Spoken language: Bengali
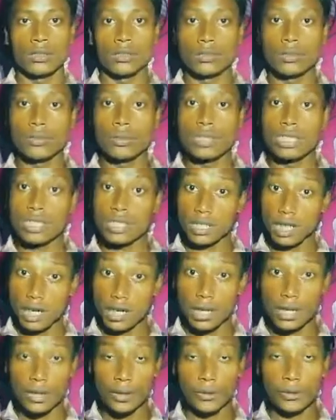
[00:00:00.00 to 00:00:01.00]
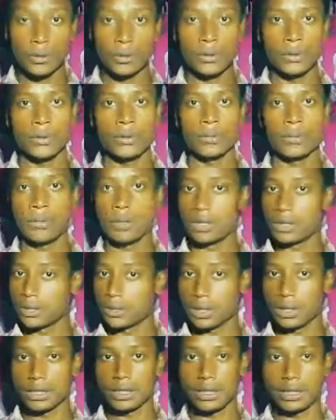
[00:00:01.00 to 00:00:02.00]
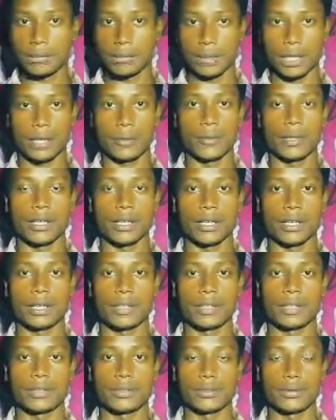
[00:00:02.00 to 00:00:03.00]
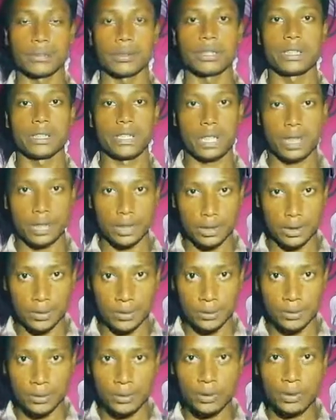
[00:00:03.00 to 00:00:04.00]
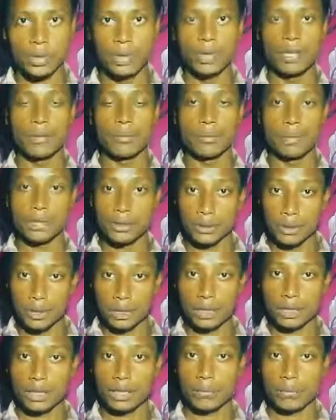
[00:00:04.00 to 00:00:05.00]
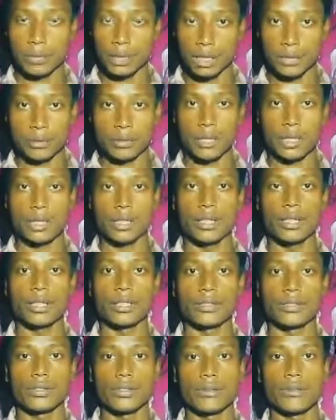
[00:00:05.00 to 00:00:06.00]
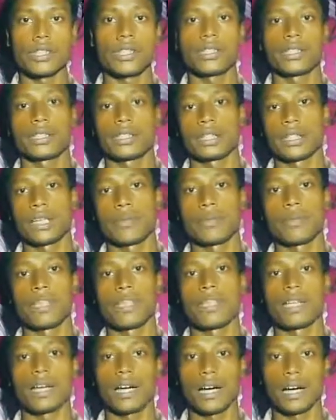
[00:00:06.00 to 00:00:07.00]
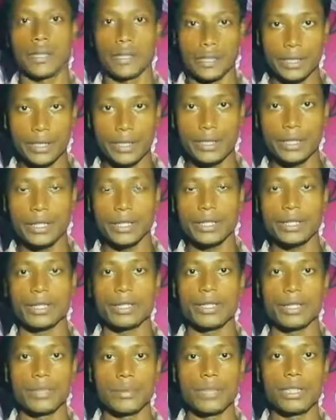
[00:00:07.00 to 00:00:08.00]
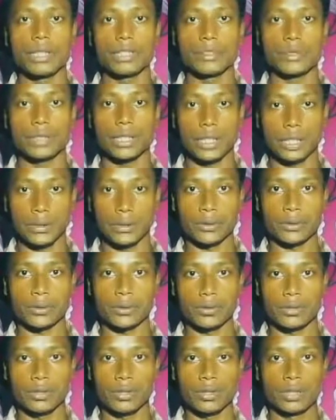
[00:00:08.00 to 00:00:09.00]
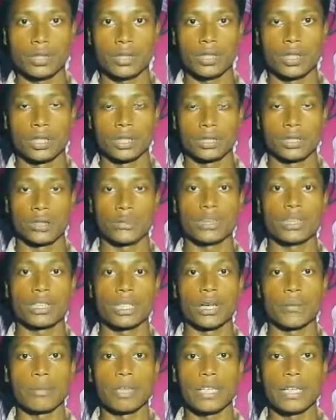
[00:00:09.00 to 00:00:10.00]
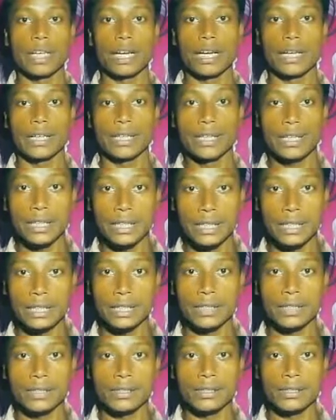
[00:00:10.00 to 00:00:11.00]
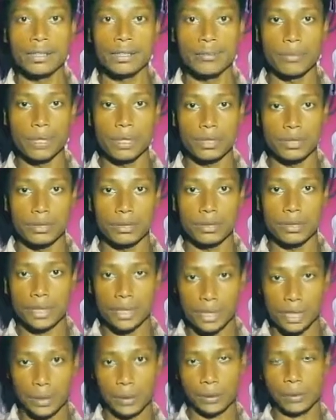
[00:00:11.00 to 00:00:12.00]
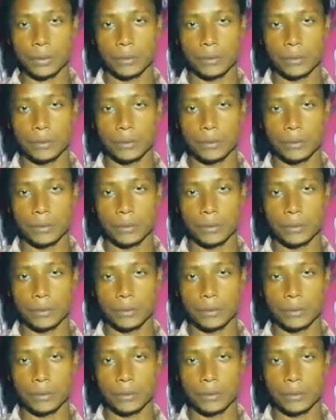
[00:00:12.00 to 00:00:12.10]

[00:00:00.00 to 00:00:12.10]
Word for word: তুমি চাইলেও পেছনে যেতে পারবে না তুমি চাইলেও পেছনে যেতে পারবে না তবে সামনে না এগিয়ে থেমে আছো কেন তবে সামনে না এগিয়ে থেমে আছো কেন